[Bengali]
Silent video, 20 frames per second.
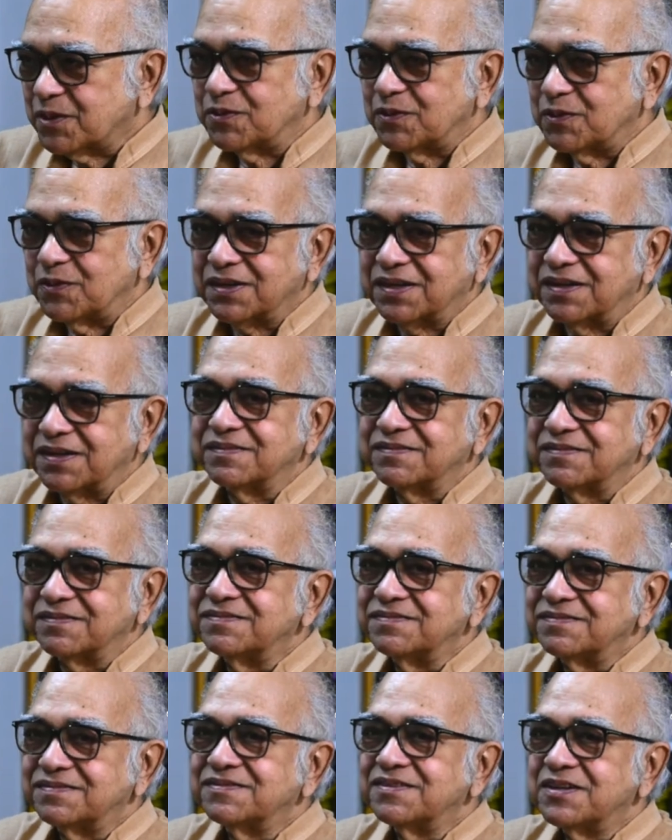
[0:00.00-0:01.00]
ভদ্রলোককে
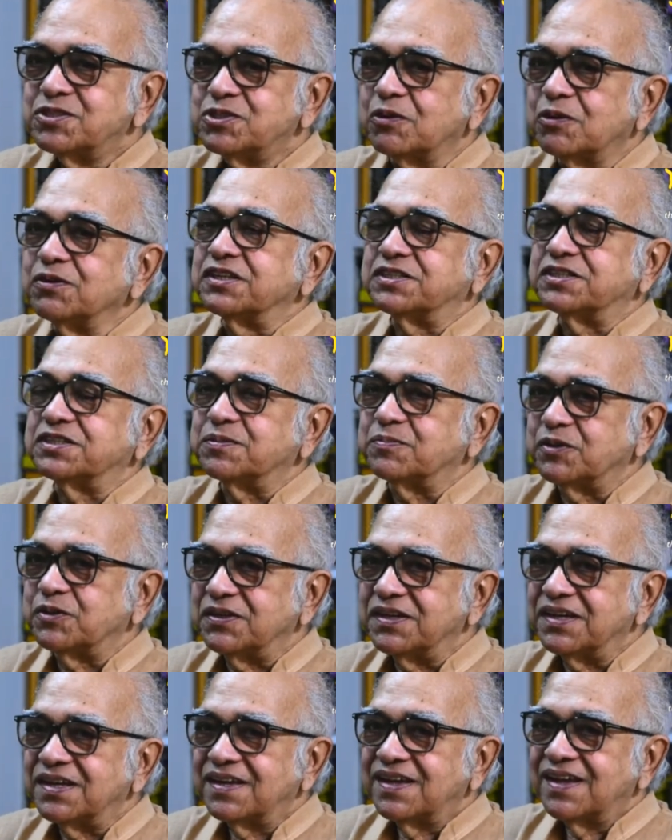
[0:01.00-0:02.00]
চলে যেতে
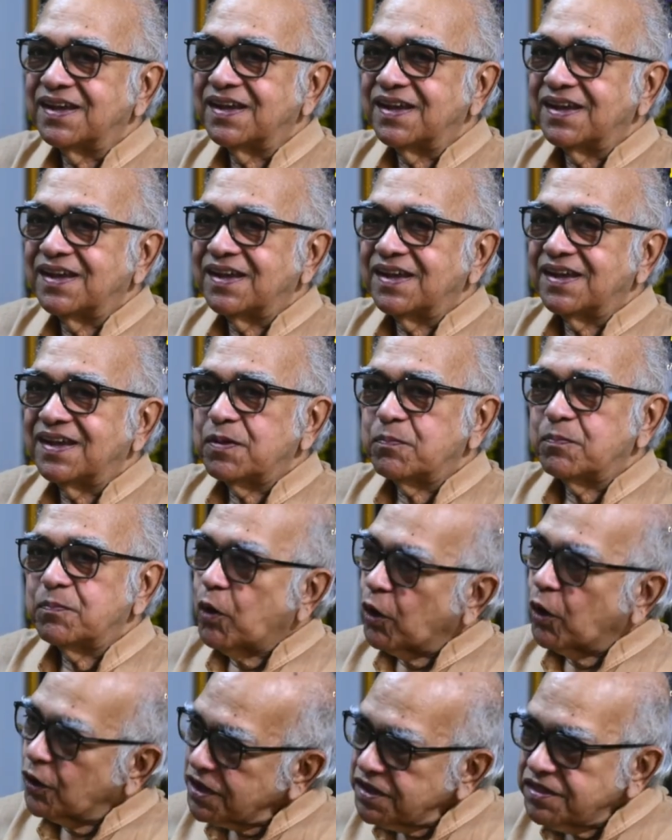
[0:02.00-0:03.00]
বলি
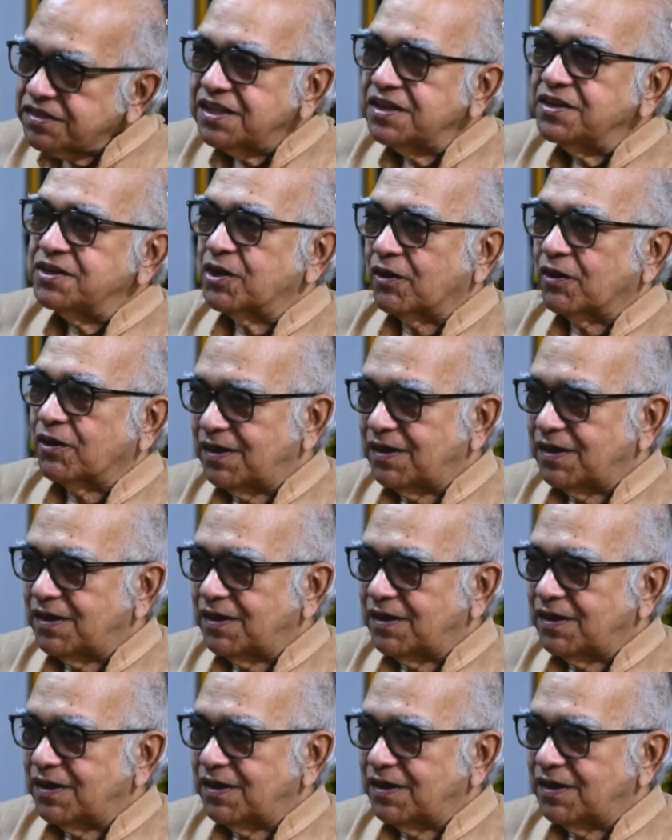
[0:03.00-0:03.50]
পরের দিন